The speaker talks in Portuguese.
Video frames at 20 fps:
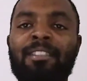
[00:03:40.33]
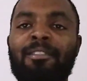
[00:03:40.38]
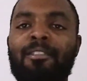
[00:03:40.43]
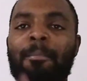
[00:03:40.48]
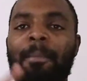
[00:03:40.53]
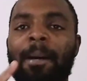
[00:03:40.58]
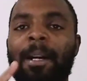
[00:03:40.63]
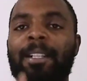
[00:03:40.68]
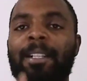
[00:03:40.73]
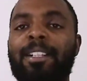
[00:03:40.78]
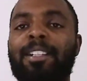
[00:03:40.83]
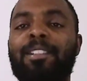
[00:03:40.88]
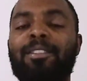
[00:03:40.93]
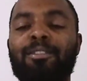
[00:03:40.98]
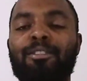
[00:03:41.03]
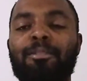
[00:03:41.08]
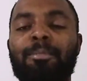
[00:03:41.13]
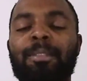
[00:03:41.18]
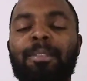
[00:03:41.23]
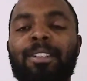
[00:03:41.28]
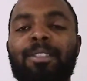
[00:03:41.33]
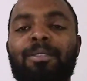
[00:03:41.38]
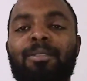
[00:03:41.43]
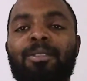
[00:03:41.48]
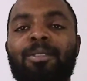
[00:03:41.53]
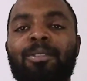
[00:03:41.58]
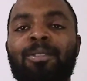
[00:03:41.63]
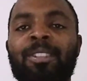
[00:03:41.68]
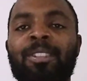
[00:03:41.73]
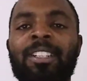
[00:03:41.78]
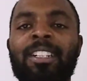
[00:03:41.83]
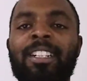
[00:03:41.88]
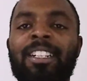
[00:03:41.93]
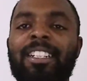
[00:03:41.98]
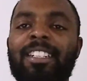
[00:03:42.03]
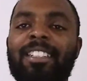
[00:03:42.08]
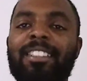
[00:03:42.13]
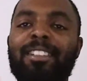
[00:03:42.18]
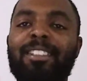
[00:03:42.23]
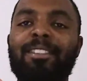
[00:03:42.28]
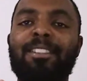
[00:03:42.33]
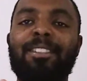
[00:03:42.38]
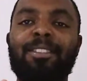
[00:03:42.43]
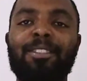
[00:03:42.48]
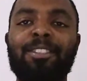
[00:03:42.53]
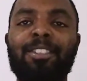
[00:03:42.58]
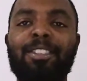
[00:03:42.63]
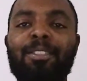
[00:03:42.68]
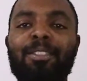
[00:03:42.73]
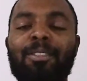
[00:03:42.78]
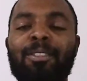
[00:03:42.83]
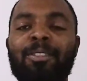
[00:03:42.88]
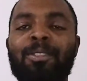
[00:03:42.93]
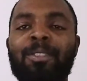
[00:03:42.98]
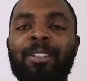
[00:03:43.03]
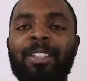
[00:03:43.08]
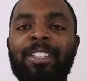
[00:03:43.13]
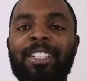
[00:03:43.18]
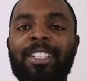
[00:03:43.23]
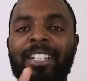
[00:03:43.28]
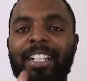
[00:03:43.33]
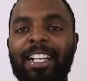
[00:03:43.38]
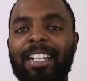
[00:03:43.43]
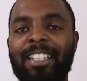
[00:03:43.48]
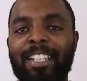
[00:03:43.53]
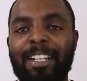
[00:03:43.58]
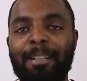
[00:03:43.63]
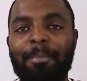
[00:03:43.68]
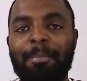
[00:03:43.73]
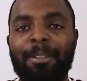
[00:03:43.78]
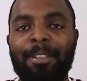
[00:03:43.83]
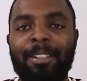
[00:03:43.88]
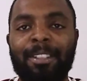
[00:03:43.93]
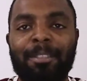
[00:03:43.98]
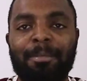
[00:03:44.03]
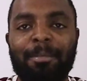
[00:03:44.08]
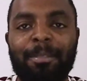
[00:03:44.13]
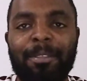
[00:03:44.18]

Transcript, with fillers: compartilhe no grupo Tricolor e saudações tricolores e até a próxima.